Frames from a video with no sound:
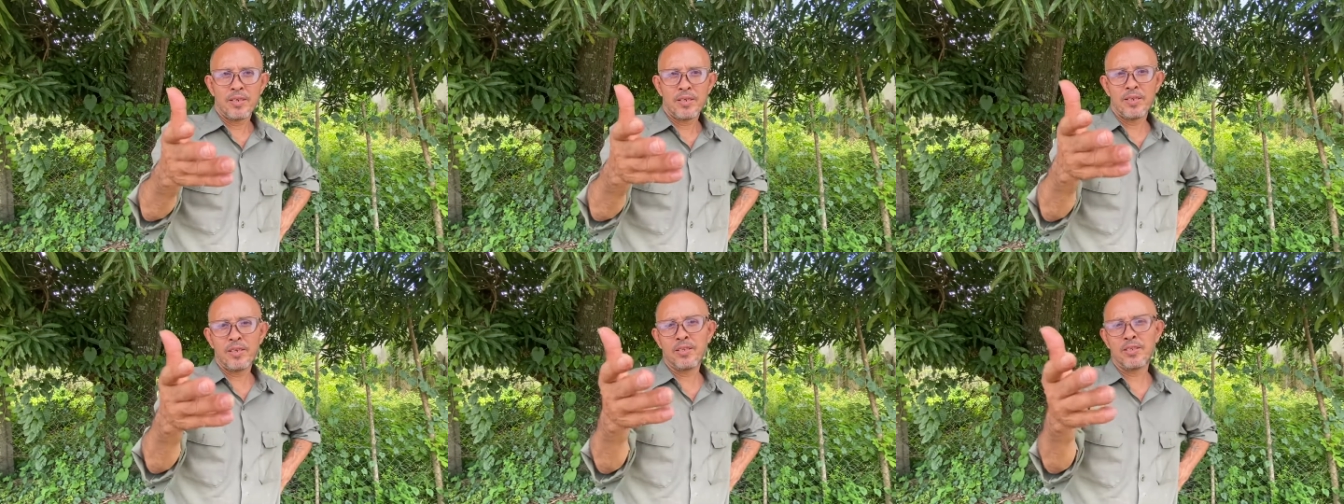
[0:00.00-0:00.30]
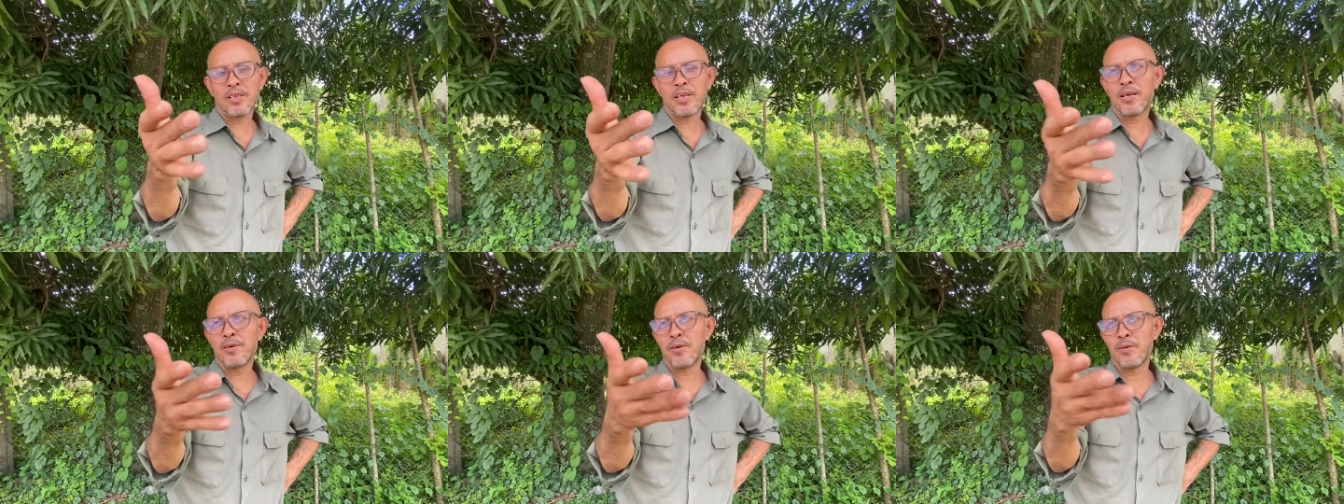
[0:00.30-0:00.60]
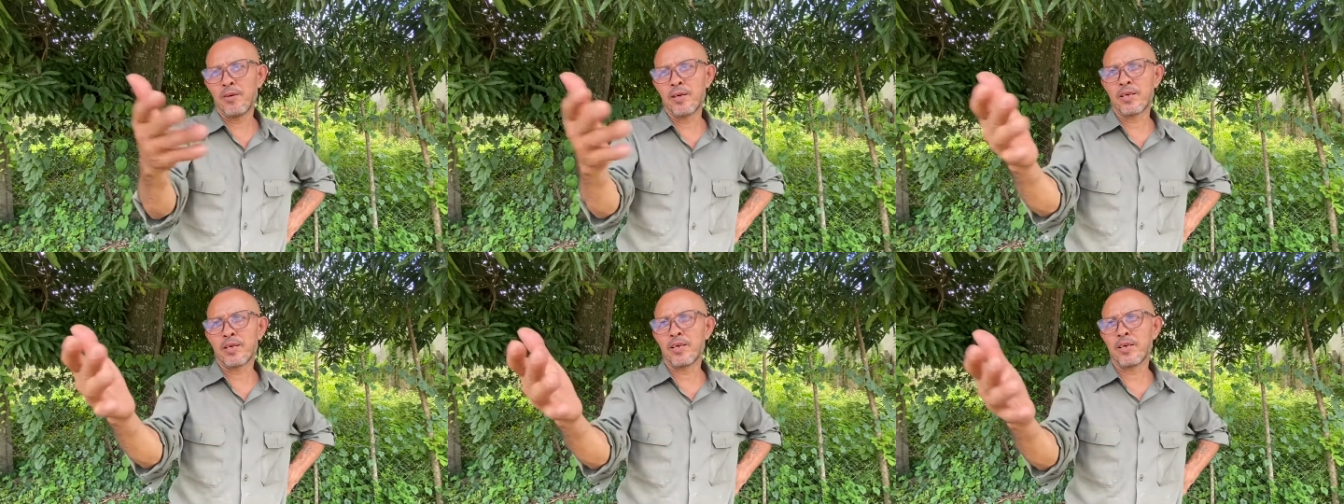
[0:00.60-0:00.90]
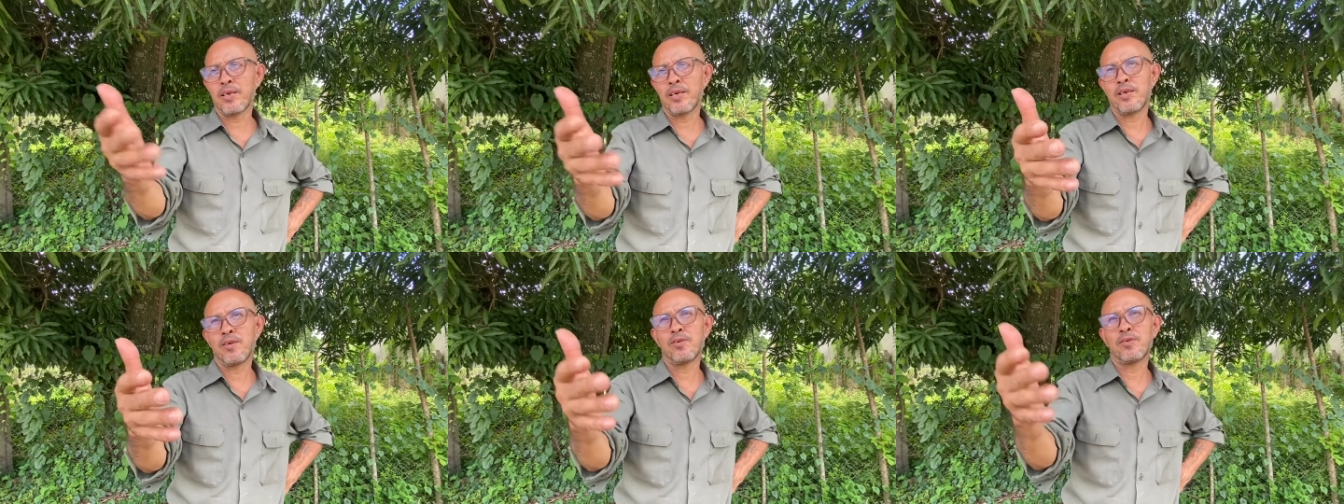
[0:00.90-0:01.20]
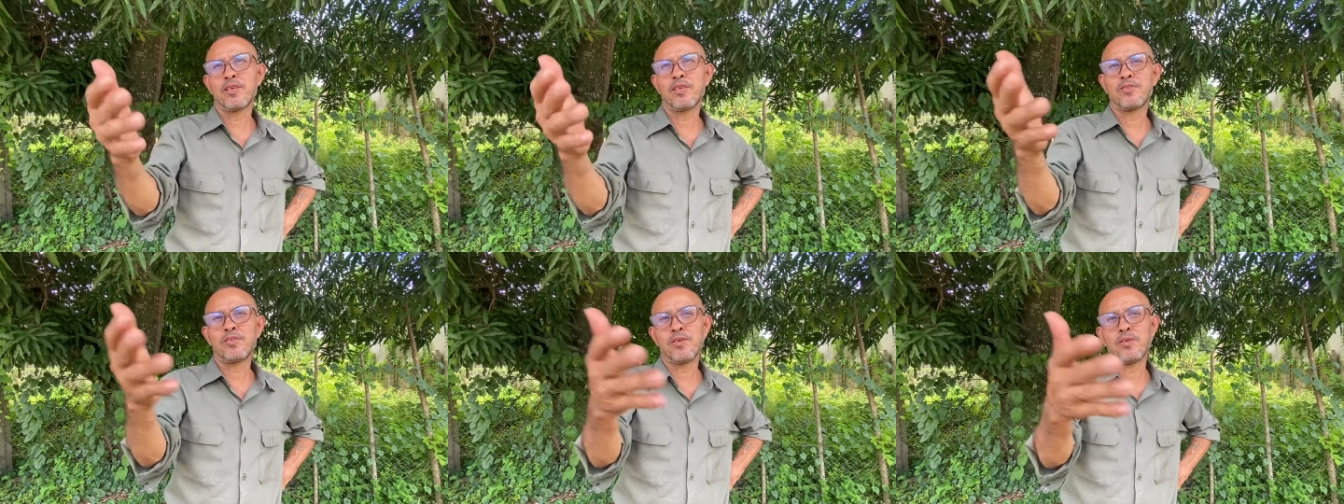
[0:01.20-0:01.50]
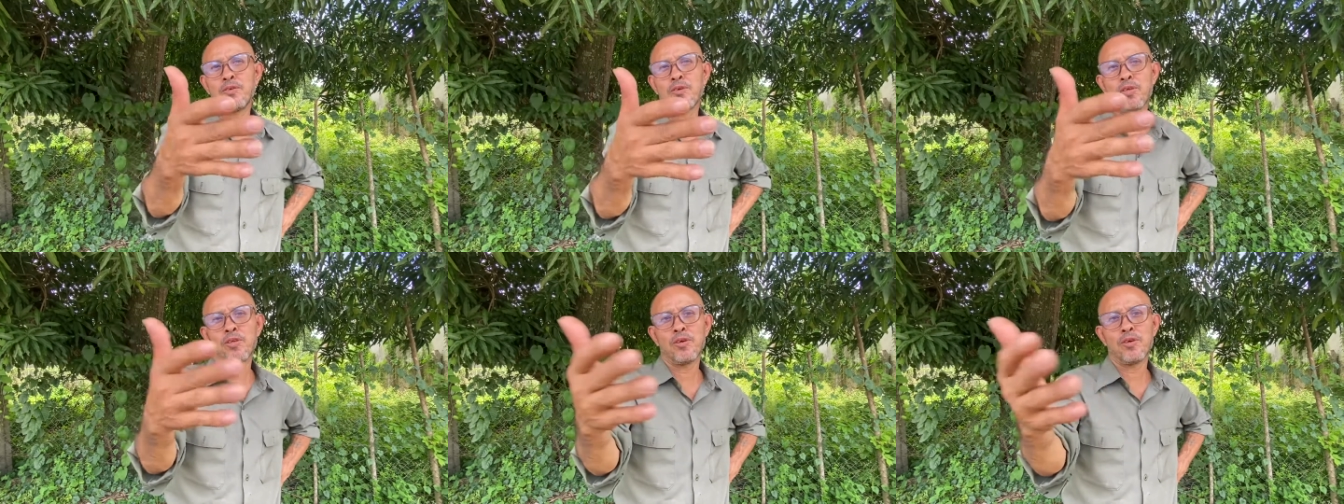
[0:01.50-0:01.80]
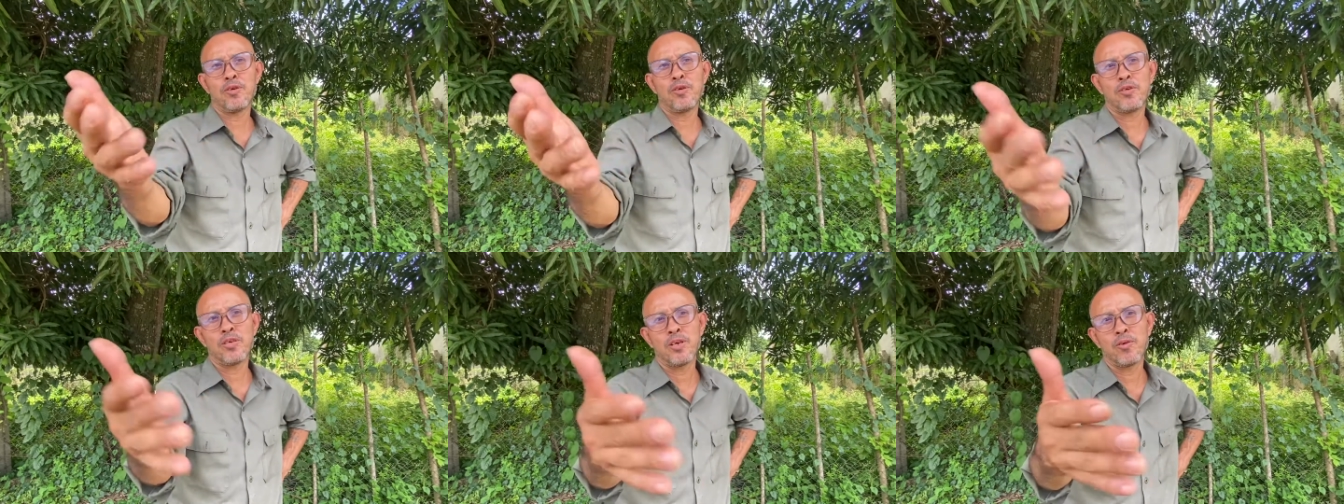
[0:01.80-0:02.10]
dice la Biblia que los designios de
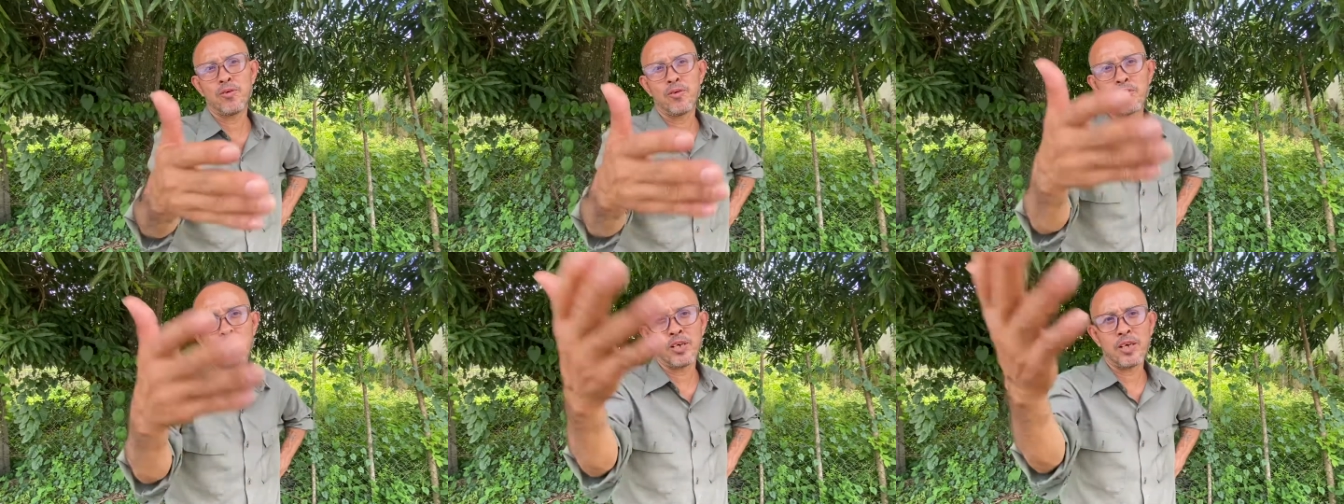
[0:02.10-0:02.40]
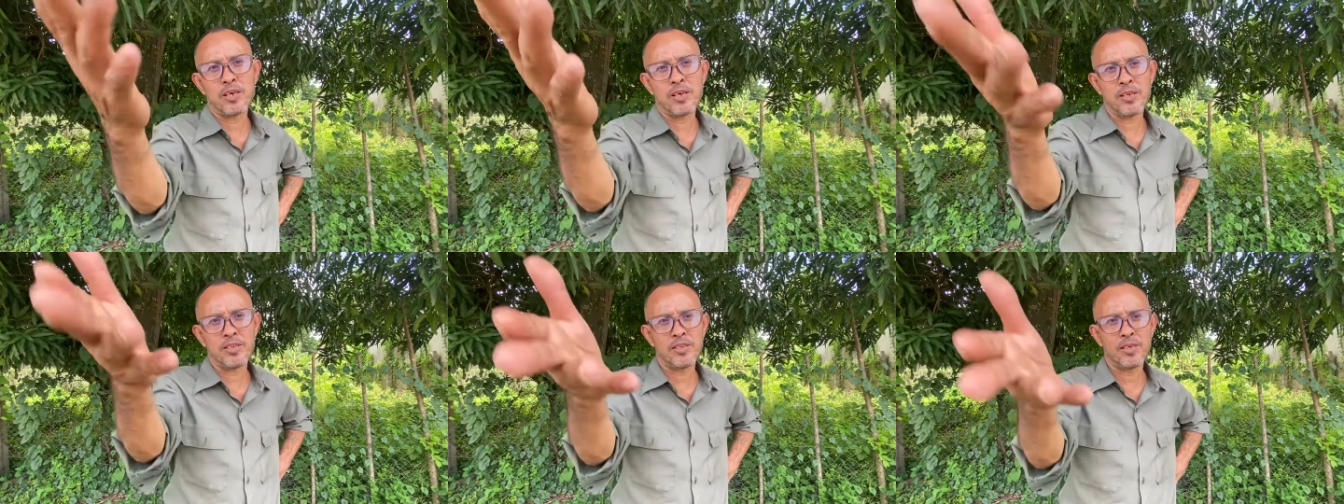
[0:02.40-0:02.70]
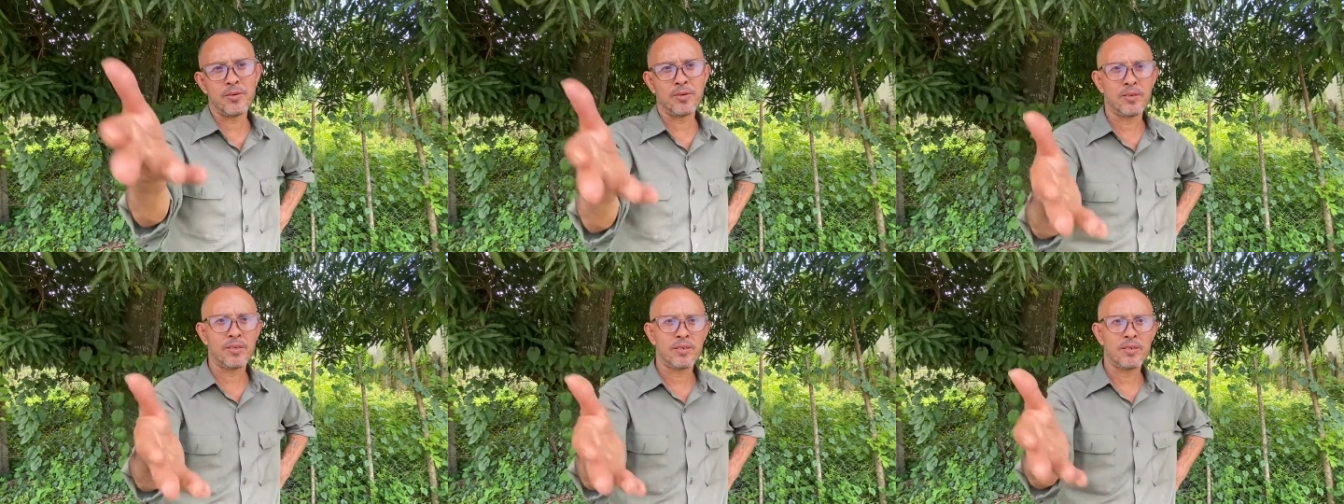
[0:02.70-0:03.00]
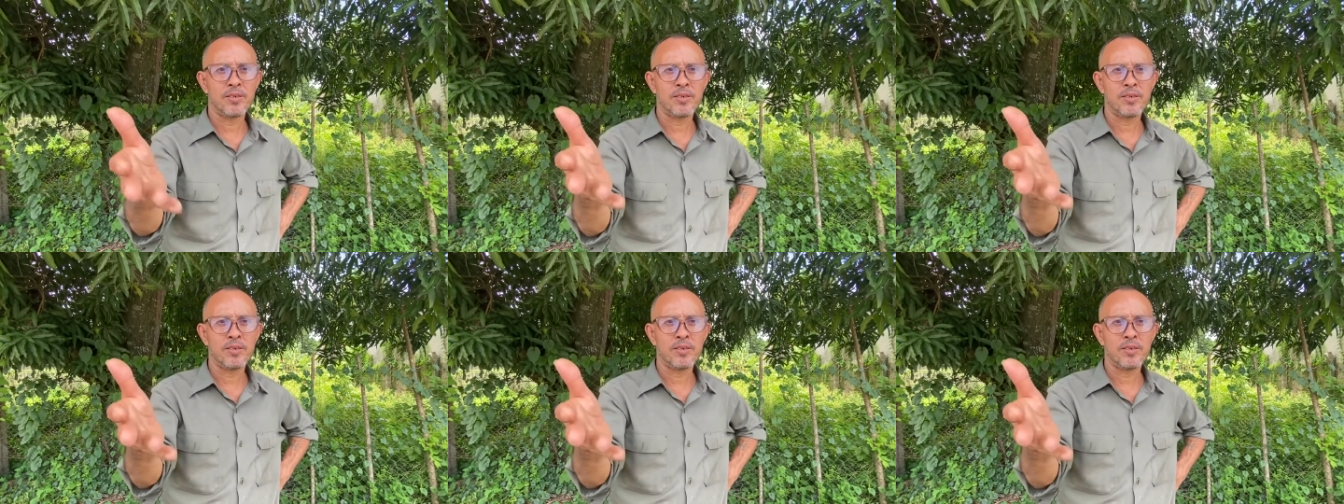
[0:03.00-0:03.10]
Dios ni aún los ángeles saben.